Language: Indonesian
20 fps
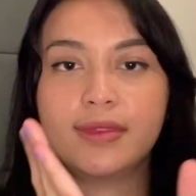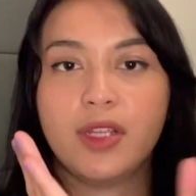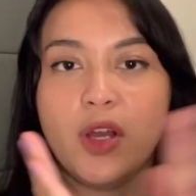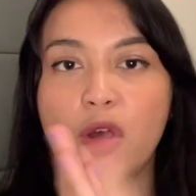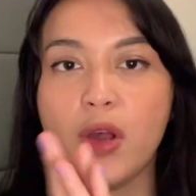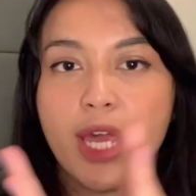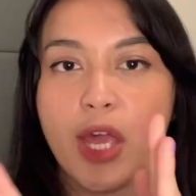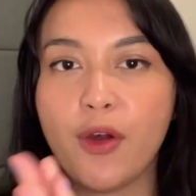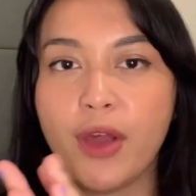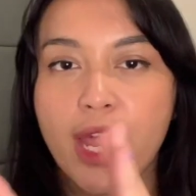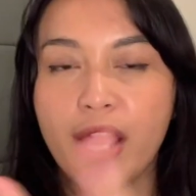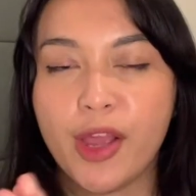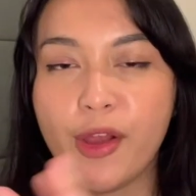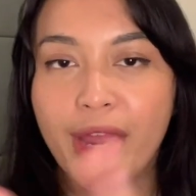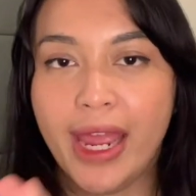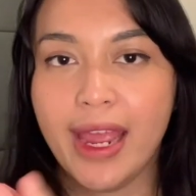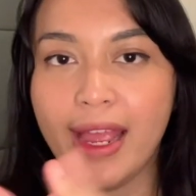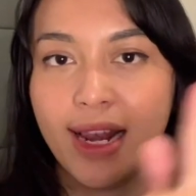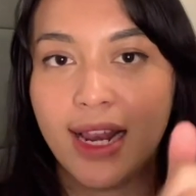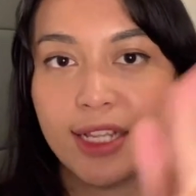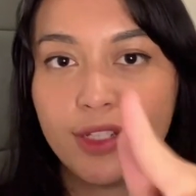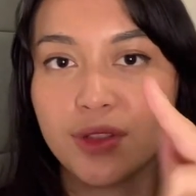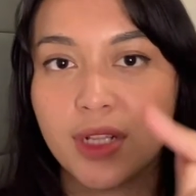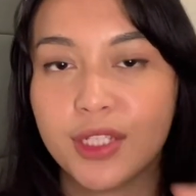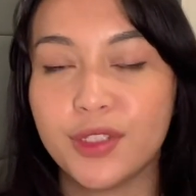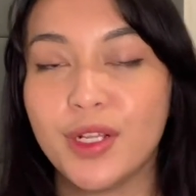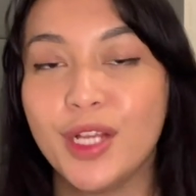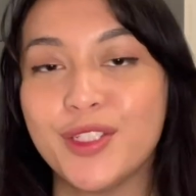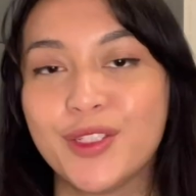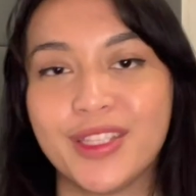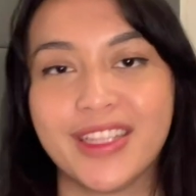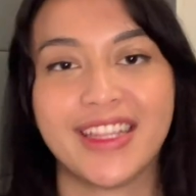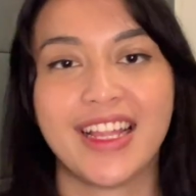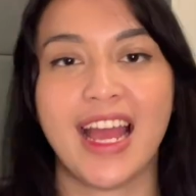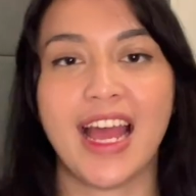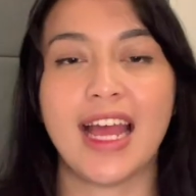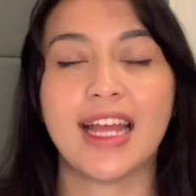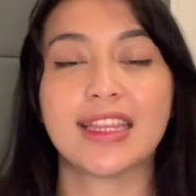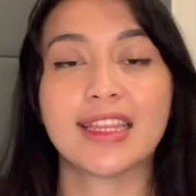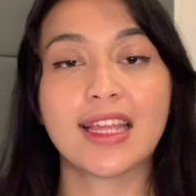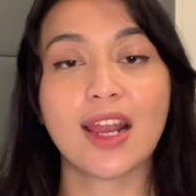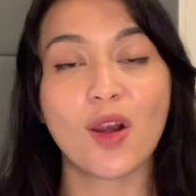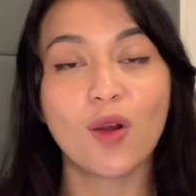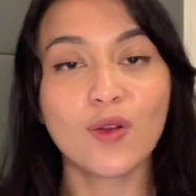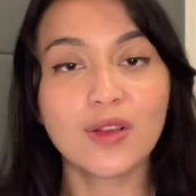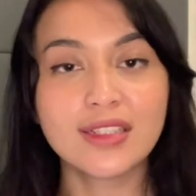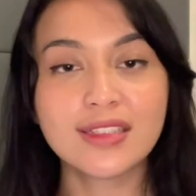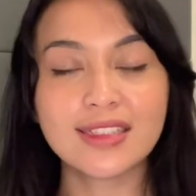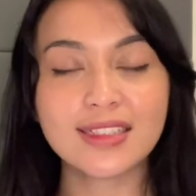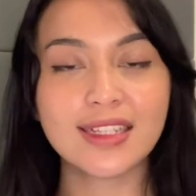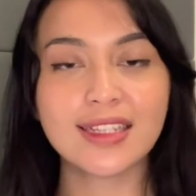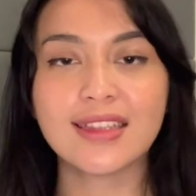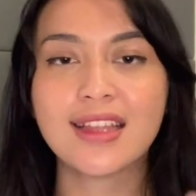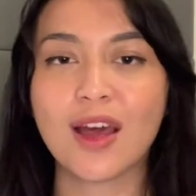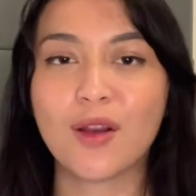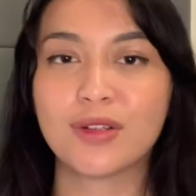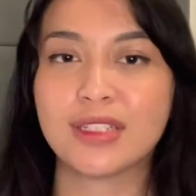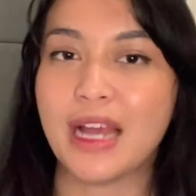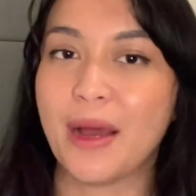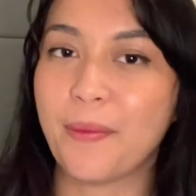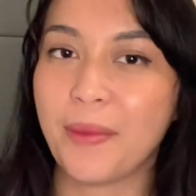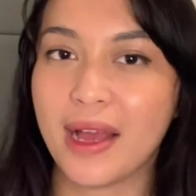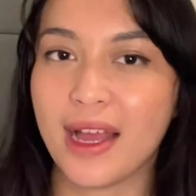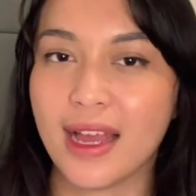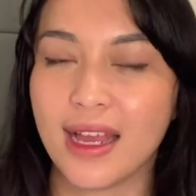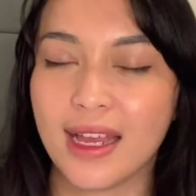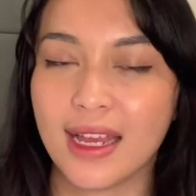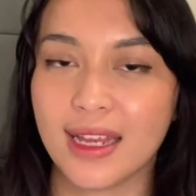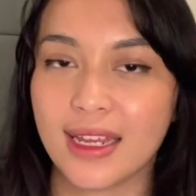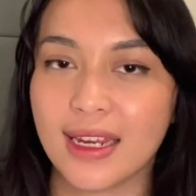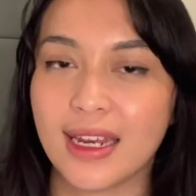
Oke oke oke oke. Lanjut lanjut lanjut. Nah terus kita harus apa?